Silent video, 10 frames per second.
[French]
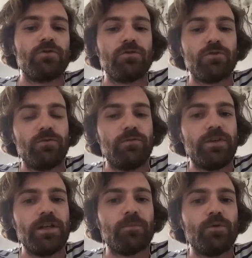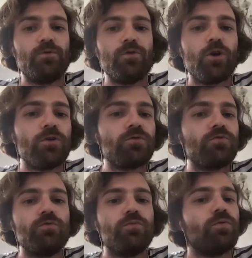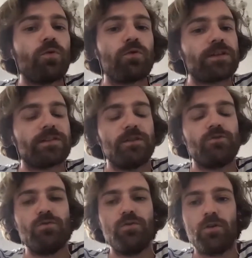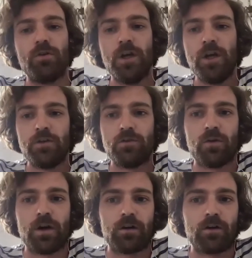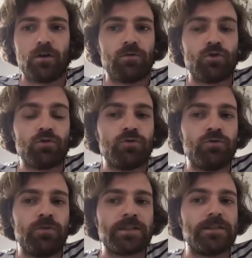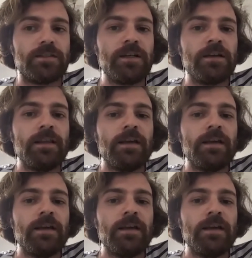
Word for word: dans une, ville un peu plus grande ou pour faire ses études dans, un une grande université.